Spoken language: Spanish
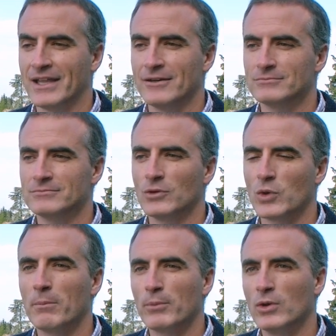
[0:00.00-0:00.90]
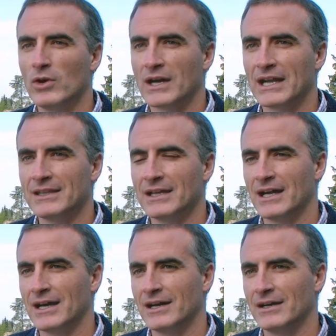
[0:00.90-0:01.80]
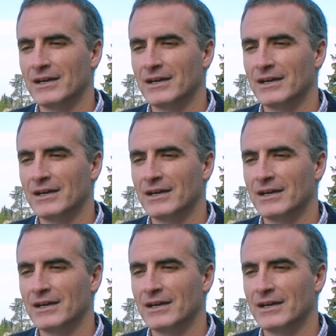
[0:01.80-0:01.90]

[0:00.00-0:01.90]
dar un, un empujón grande a,